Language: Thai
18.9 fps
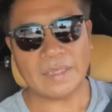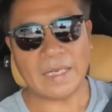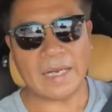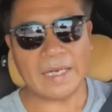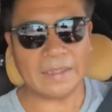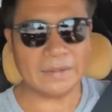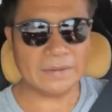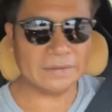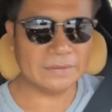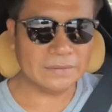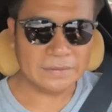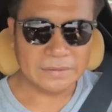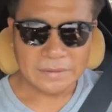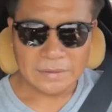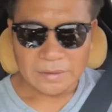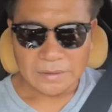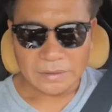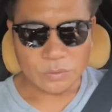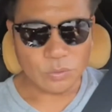การ
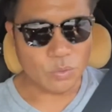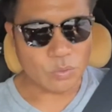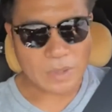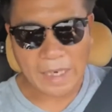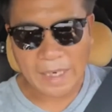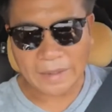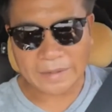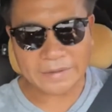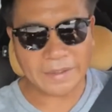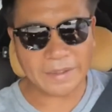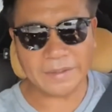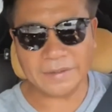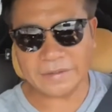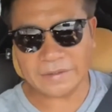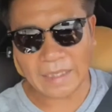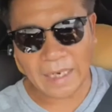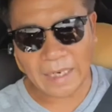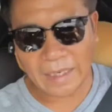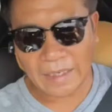อยู่การกิน
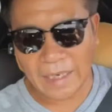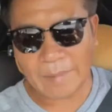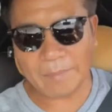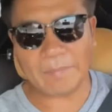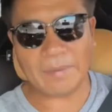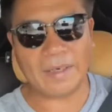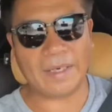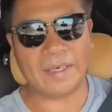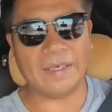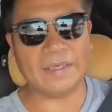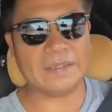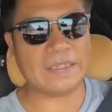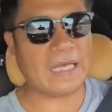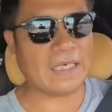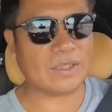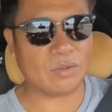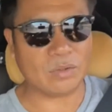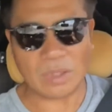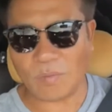การรับอะไร
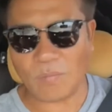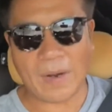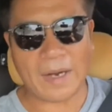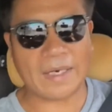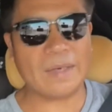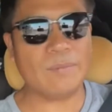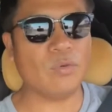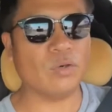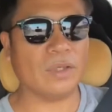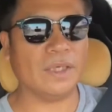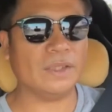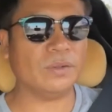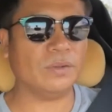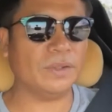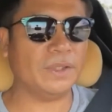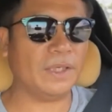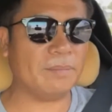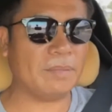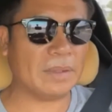ต่าง ๆ ต้องระวังทั้งหมดนะต
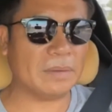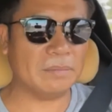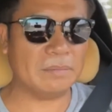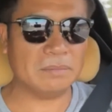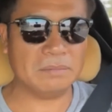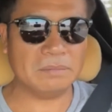อนนี้มัน